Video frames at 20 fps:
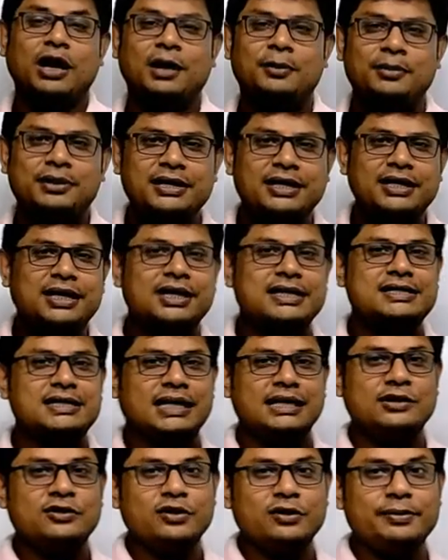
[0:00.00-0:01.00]
তো
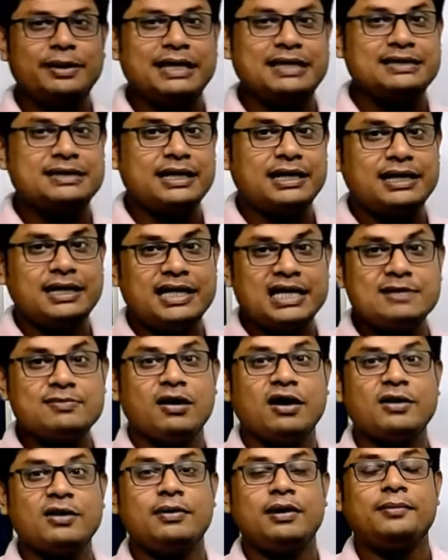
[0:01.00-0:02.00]
আমাদেরকে জানতে হবে
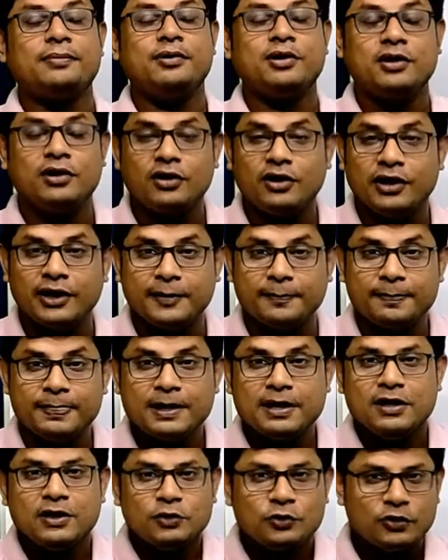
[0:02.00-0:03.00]
এক্স্যাক্টলি কীভাবে ব্যবহার
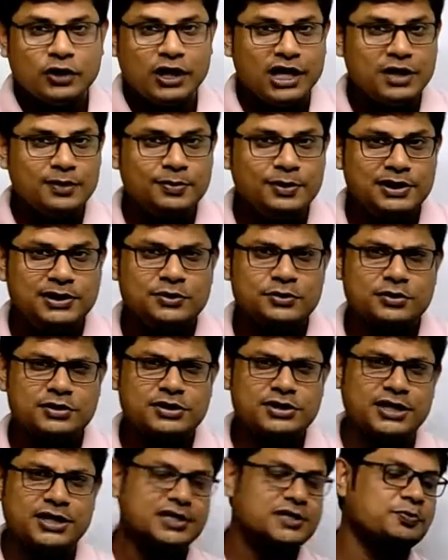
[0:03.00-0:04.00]
হয় তো এই
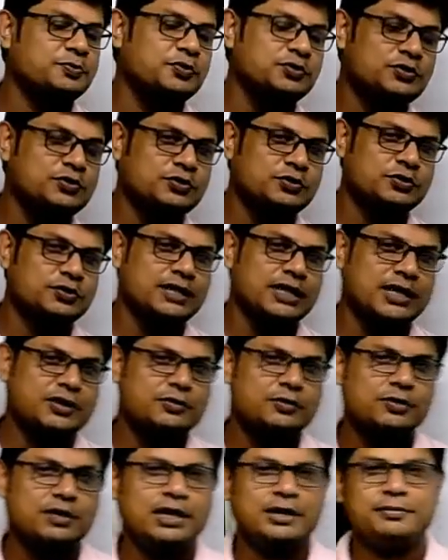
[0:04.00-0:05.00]
ভিডিওর শেষ পর্যন্ত
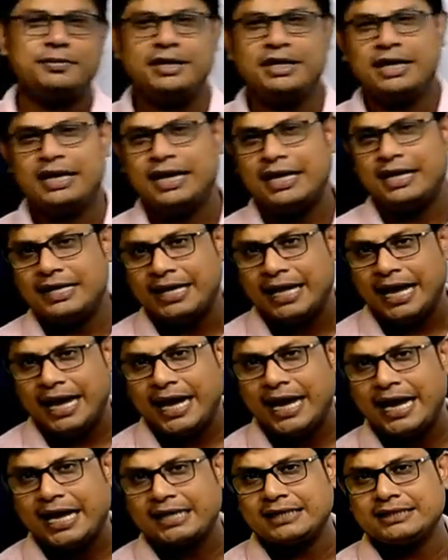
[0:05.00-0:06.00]
দেখো আমি এই
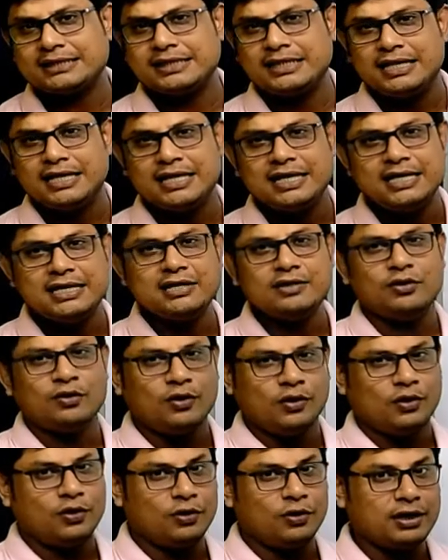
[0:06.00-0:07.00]
অ্যাট
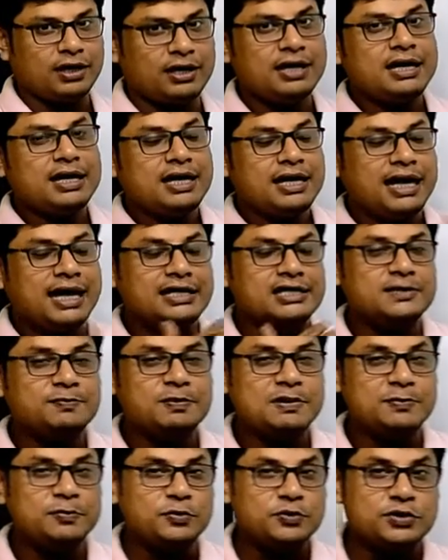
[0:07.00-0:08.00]
ইন অন
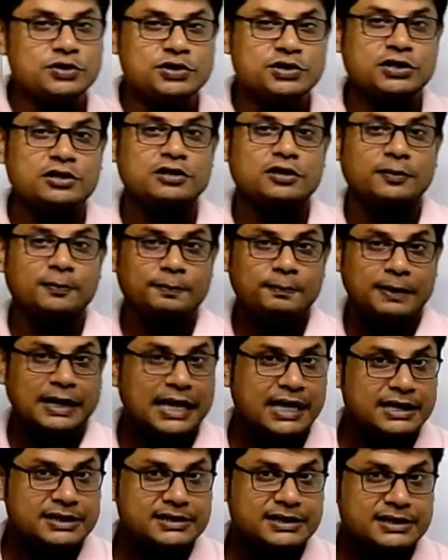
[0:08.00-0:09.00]
এই যে প্রিপোজিশন
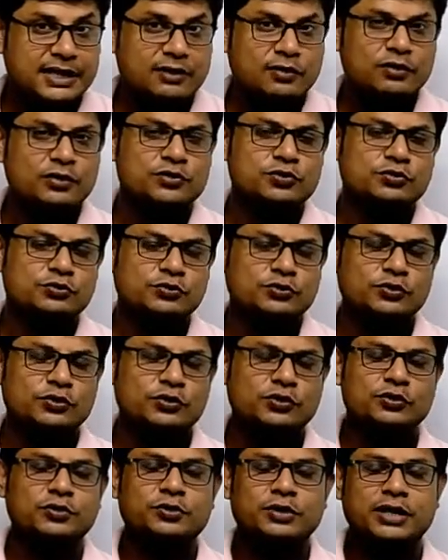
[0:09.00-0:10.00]
প্লেস এগুলো
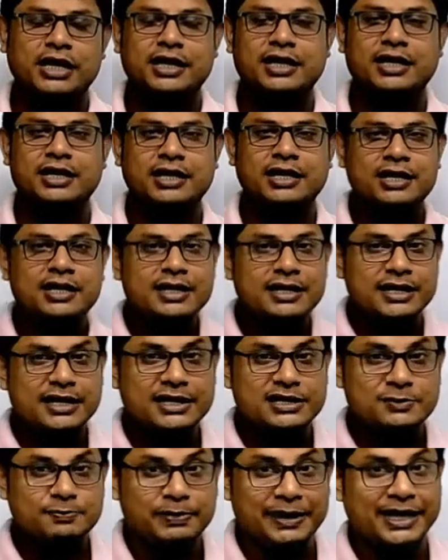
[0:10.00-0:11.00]
সুন্দর করে এখানে
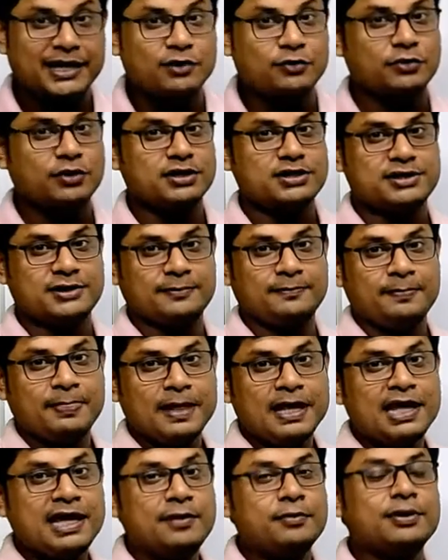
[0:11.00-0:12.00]
এক্সপ্লেন করেছি
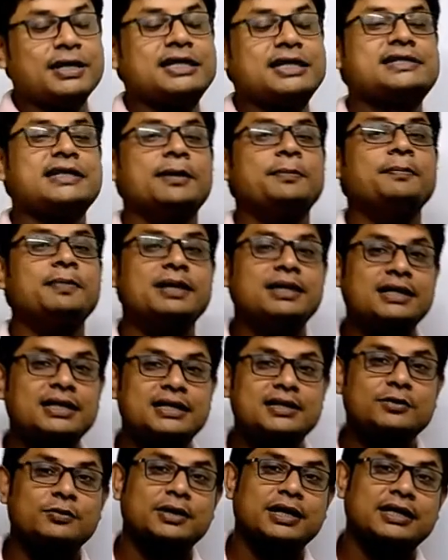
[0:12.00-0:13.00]
এবং
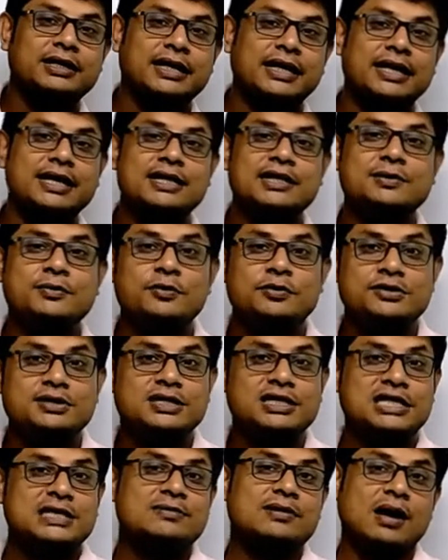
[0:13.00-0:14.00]
এক্সাম্পল দিয়ে তোমাকে দেখিয়ে
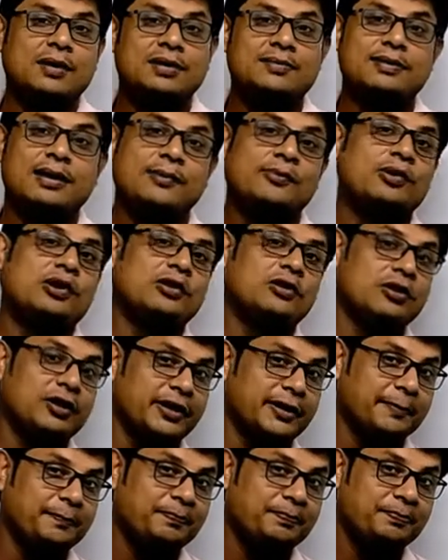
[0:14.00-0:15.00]
দেবো যে কীভাবে
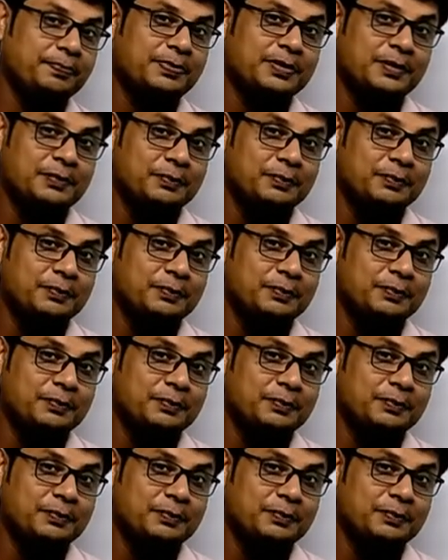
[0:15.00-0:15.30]
ব্যবহার হয়